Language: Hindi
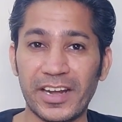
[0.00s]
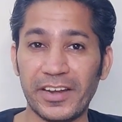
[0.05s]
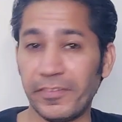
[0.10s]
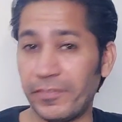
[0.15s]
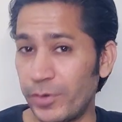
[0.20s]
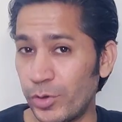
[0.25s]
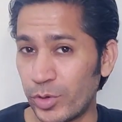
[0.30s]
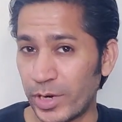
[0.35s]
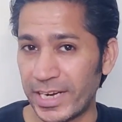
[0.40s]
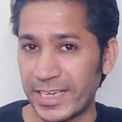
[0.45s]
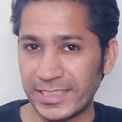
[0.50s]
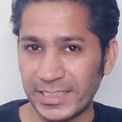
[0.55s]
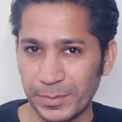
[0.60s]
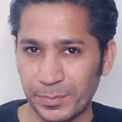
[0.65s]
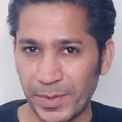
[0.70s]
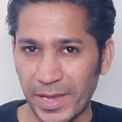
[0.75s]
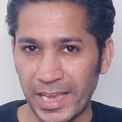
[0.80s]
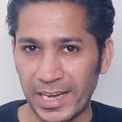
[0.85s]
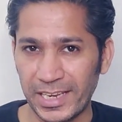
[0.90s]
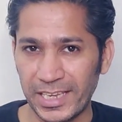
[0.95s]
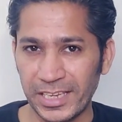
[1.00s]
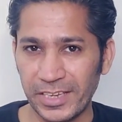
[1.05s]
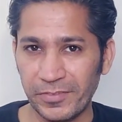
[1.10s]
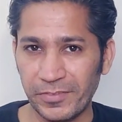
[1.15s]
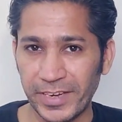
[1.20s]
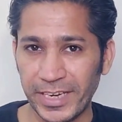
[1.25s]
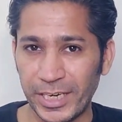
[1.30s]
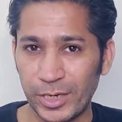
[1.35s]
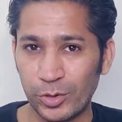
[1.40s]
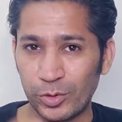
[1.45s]
का रिव्यू करने से पहले
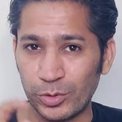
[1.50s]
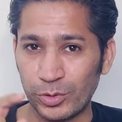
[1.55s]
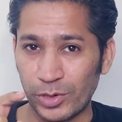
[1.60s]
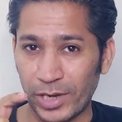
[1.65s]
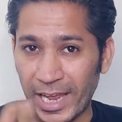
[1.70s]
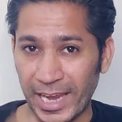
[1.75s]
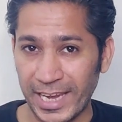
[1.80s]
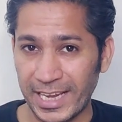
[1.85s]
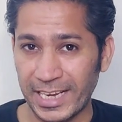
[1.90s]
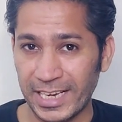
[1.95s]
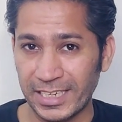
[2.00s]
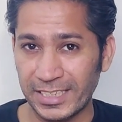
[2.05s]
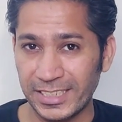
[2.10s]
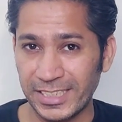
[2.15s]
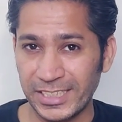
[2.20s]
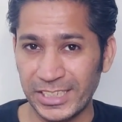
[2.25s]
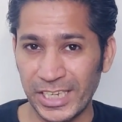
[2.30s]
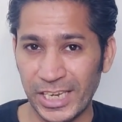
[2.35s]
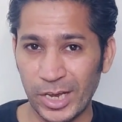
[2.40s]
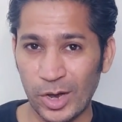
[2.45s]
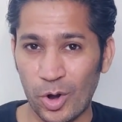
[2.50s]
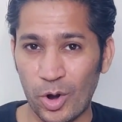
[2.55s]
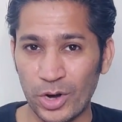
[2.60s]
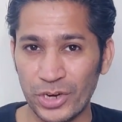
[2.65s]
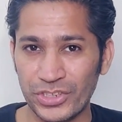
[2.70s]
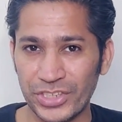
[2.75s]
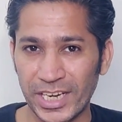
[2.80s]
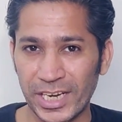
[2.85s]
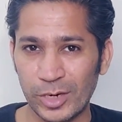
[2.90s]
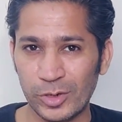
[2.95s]
वीडियो को लाइक कर दीजिए
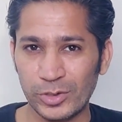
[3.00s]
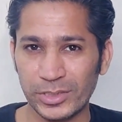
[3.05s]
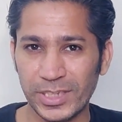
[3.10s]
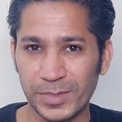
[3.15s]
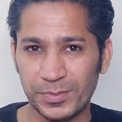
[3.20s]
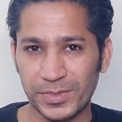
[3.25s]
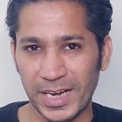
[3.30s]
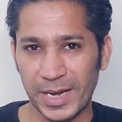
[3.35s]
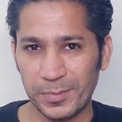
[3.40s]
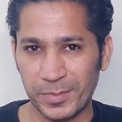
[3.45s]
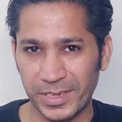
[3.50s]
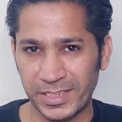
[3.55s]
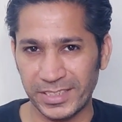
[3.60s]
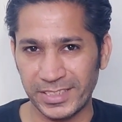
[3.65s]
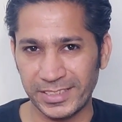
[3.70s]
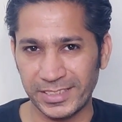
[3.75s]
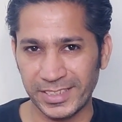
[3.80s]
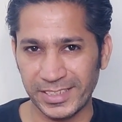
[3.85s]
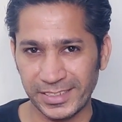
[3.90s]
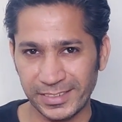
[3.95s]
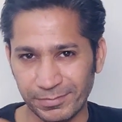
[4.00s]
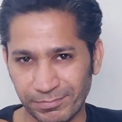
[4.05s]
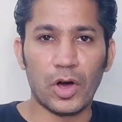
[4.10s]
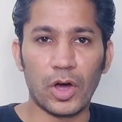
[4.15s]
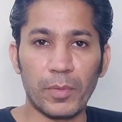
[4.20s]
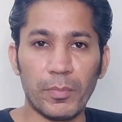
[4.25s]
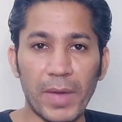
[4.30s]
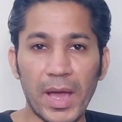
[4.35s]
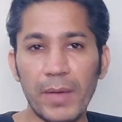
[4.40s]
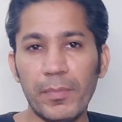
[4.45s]
और चैनल को सब्सक्राइब कर दीजिए
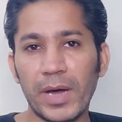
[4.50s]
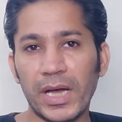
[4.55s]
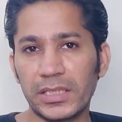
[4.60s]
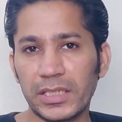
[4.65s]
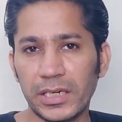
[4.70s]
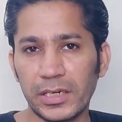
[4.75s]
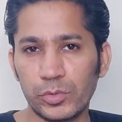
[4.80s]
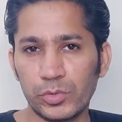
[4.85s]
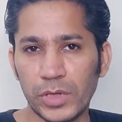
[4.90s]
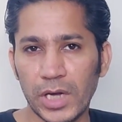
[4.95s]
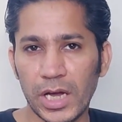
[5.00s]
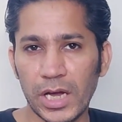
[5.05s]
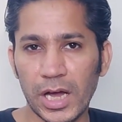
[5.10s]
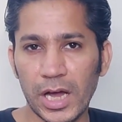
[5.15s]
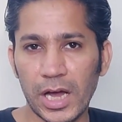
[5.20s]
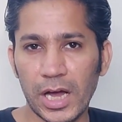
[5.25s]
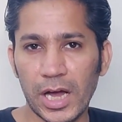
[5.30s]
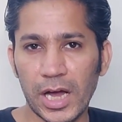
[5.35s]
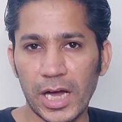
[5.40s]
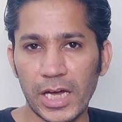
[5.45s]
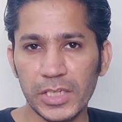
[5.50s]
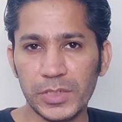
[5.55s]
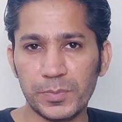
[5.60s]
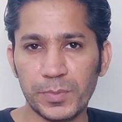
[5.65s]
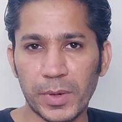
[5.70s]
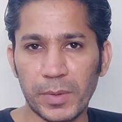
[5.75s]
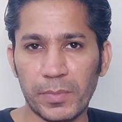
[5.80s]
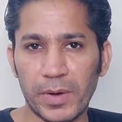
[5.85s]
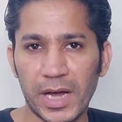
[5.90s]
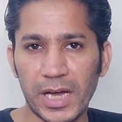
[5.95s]
और मैं बात करूंगा आज
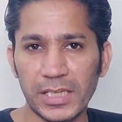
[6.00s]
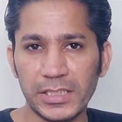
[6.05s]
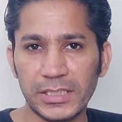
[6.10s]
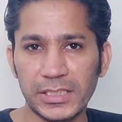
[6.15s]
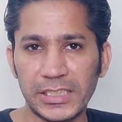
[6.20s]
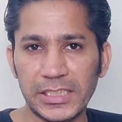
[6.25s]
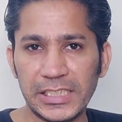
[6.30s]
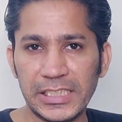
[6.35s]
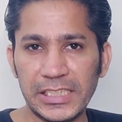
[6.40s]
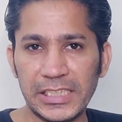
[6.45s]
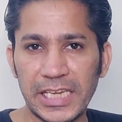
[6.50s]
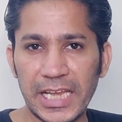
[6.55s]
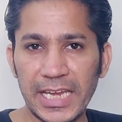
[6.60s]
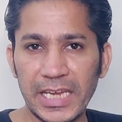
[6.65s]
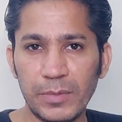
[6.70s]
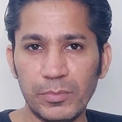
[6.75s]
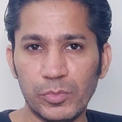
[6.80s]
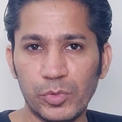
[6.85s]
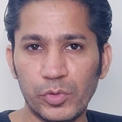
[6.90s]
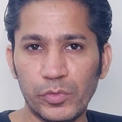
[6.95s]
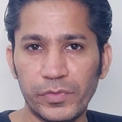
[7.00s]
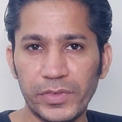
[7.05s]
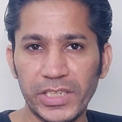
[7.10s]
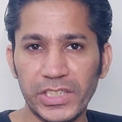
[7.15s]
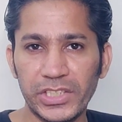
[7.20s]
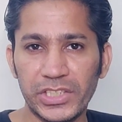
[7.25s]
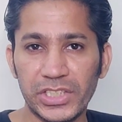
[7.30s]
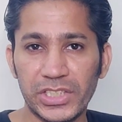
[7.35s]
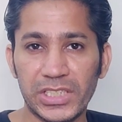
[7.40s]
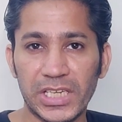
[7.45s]
प्रभास की नई
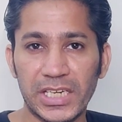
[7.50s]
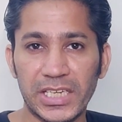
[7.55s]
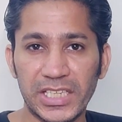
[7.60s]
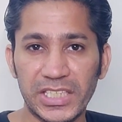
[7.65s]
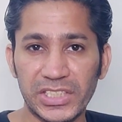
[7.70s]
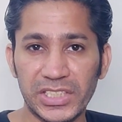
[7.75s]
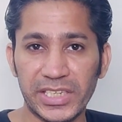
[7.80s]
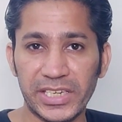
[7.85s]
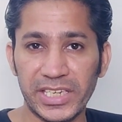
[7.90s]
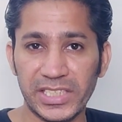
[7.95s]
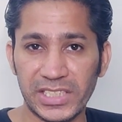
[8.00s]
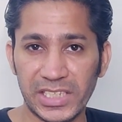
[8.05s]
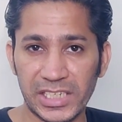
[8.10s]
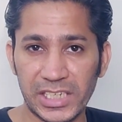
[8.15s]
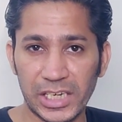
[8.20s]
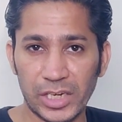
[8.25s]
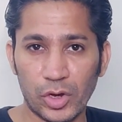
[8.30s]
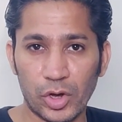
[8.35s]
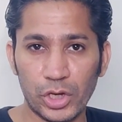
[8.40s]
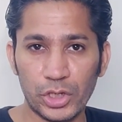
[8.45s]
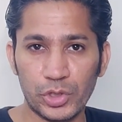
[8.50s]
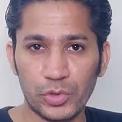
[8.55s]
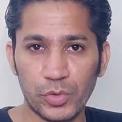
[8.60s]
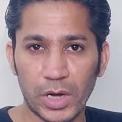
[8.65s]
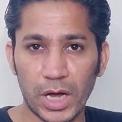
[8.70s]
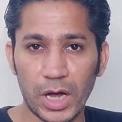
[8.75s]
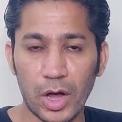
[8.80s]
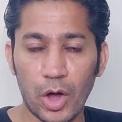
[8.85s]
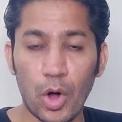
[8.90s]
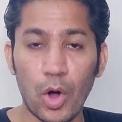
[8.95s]
मूवी जिसका टीजर रिसेंटली लॉन्च
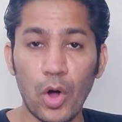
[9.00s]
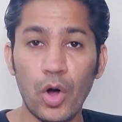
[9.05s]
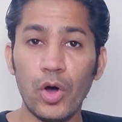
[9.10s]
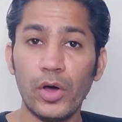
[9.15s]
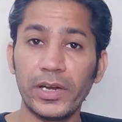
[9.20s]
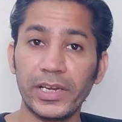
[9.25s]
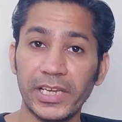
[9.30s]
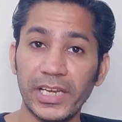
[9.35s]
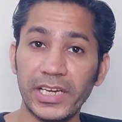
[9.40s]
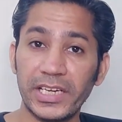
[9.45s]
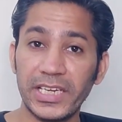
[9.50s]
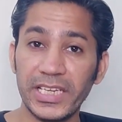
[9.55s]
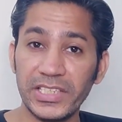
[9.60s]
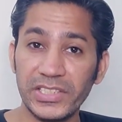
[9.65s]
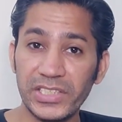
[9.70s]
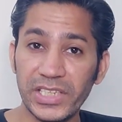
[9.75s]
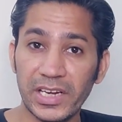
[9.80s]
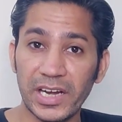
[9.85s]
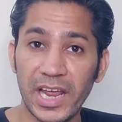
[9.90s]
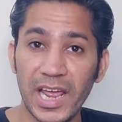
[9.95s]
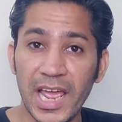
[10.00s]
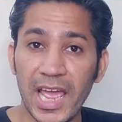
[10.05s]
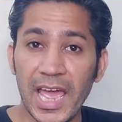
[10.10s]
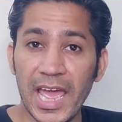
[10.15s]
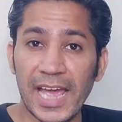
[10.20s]
हुआ और ये टीजर